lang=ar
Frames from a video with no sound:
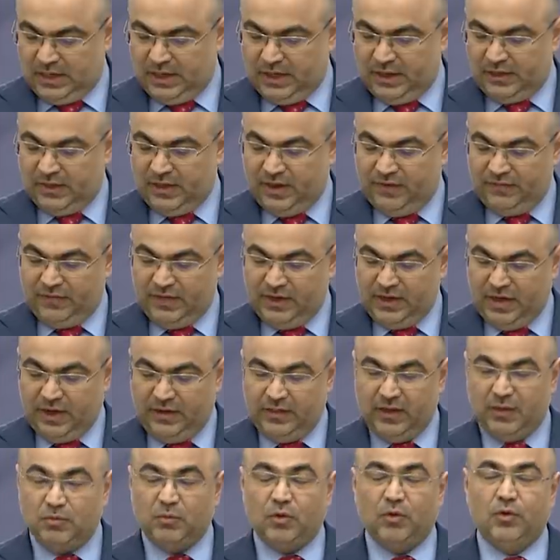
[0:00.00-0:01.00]
إضافة
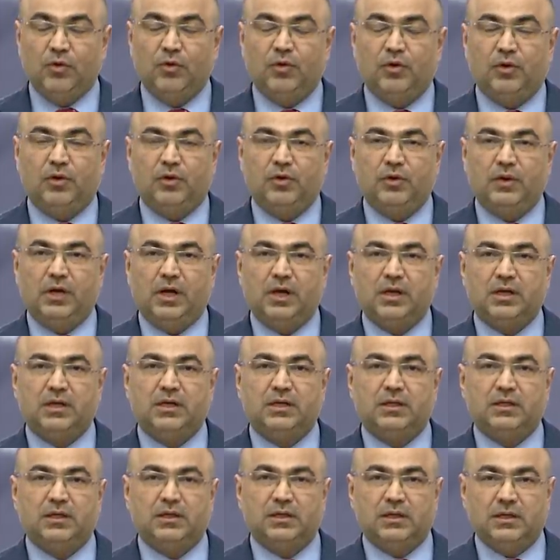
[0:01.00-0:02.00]
لهذا الموضوع
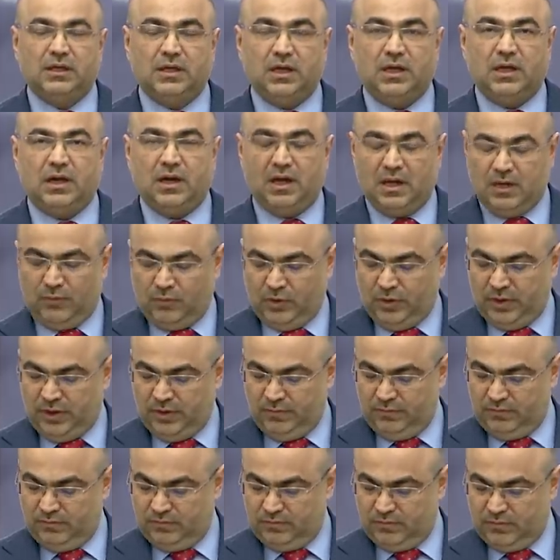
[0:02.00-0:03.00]
هناك قرار
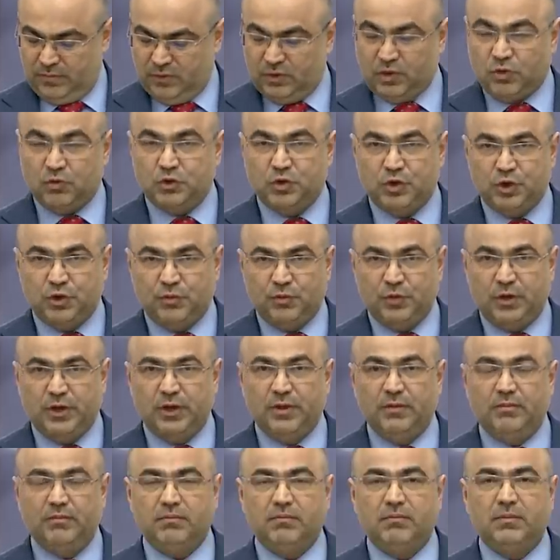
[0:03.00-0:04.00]
مهم توجيه
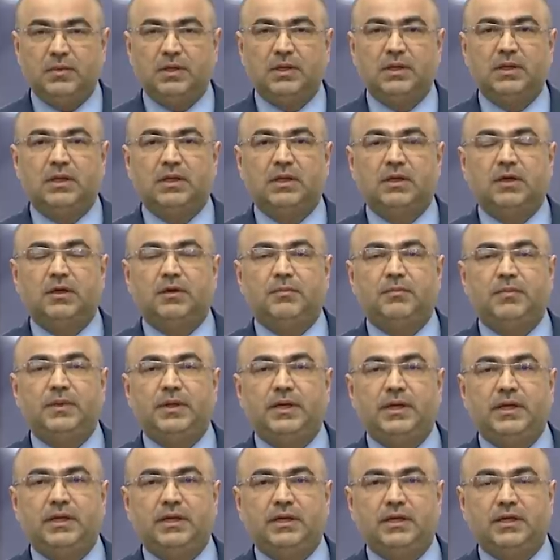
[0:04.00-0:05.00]
مهم
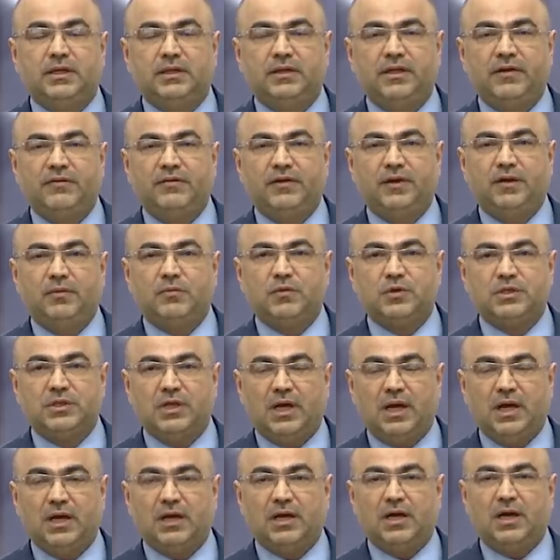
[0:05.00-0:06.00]
بدفع
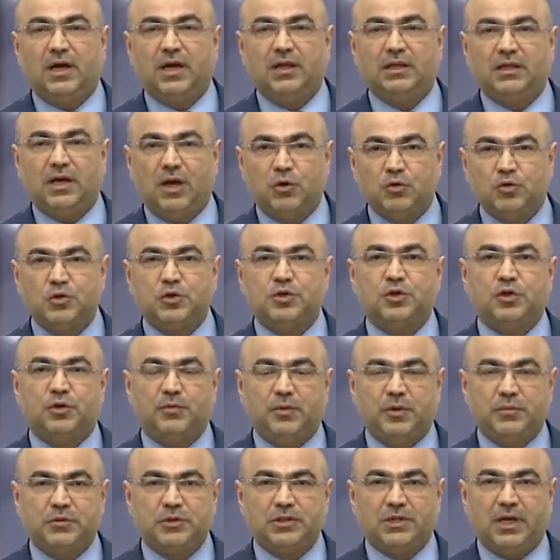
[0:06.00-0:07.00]
مستحقات أو جزء
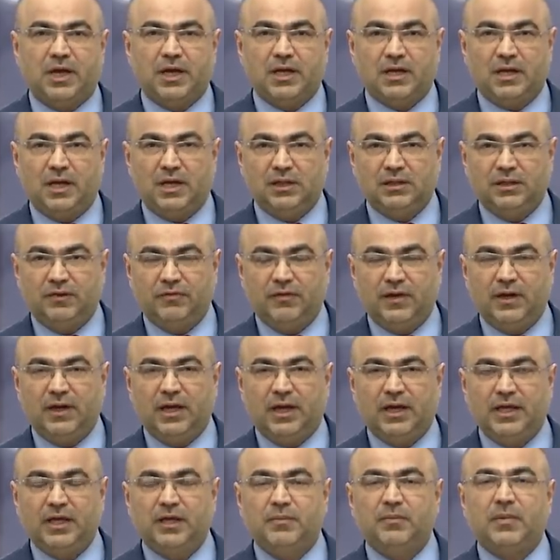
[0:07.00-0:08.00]
من مستحقات
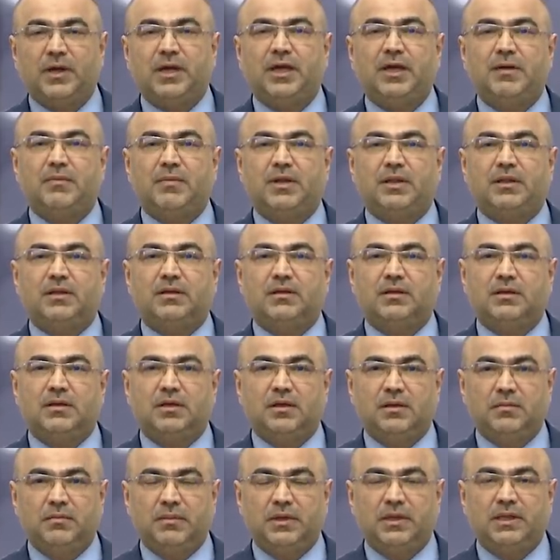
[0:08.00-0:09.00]
الفلاحين بقيمة
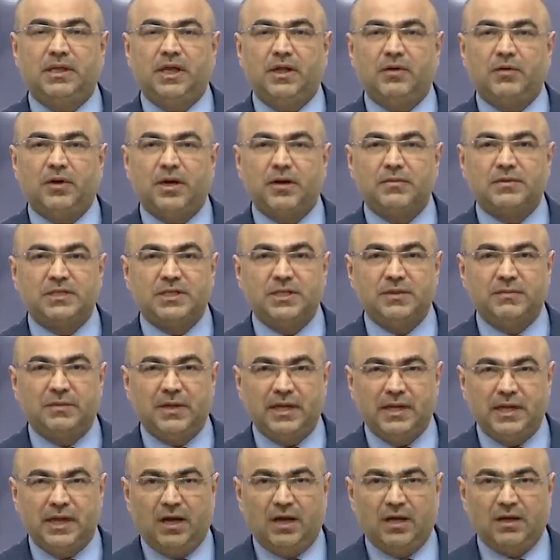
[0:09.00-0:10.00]
250
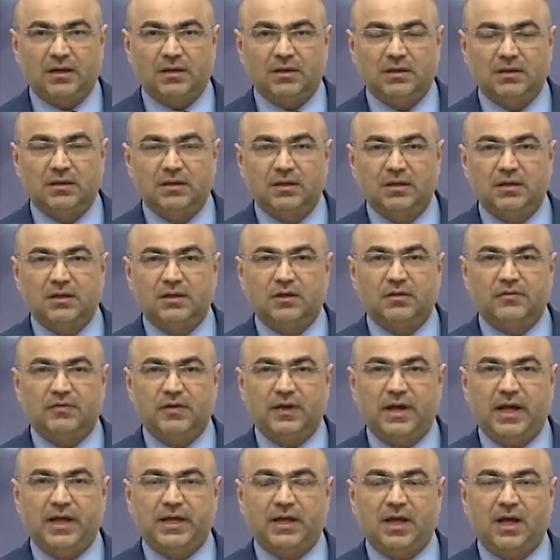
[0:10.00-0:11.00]
مليار في
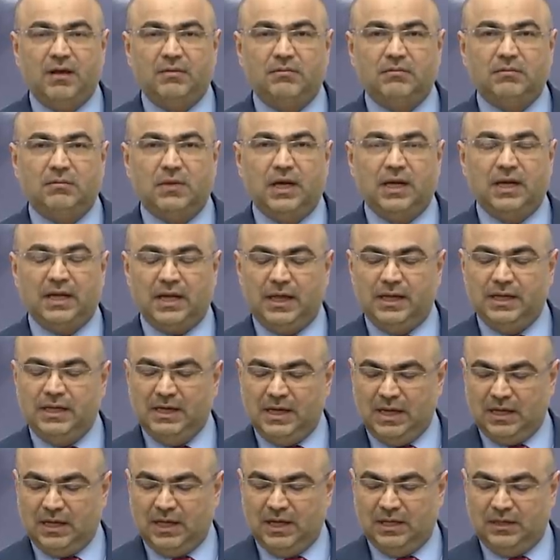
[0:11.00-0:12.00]
الأيام
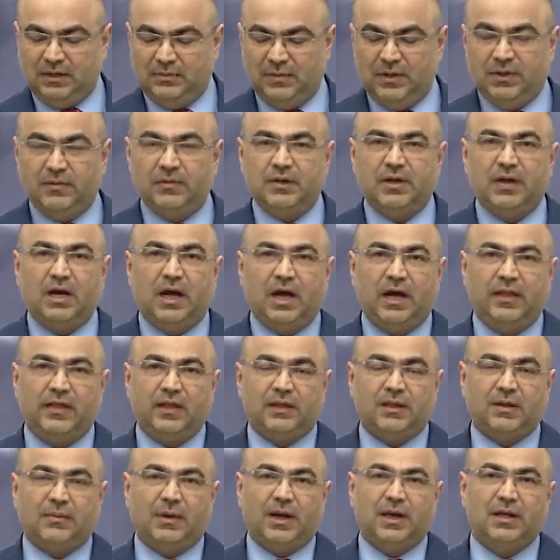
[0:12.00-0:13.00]
القليلة القادمة هذا
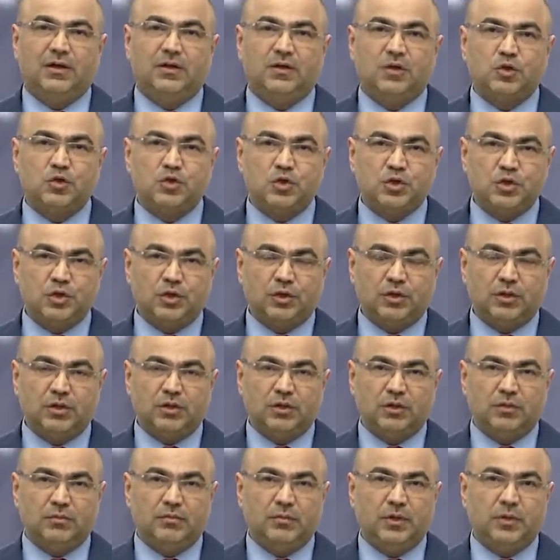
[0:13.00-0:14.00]
طبعا جزء
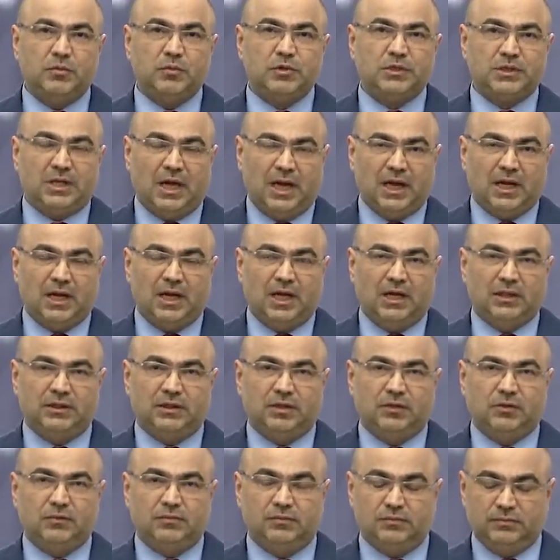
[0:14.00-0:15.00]
من
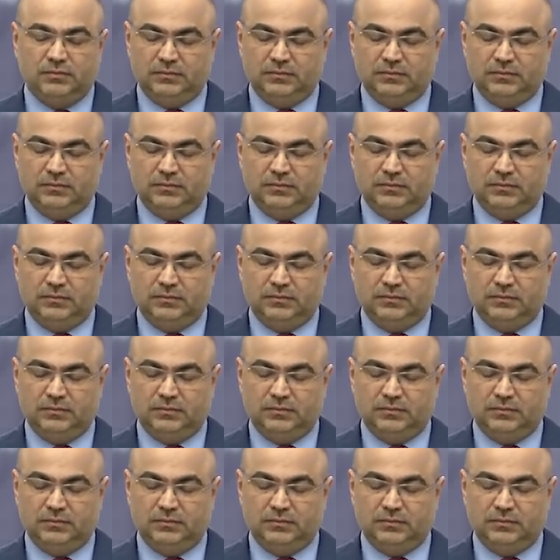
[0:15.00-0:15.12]
مستحقاتهم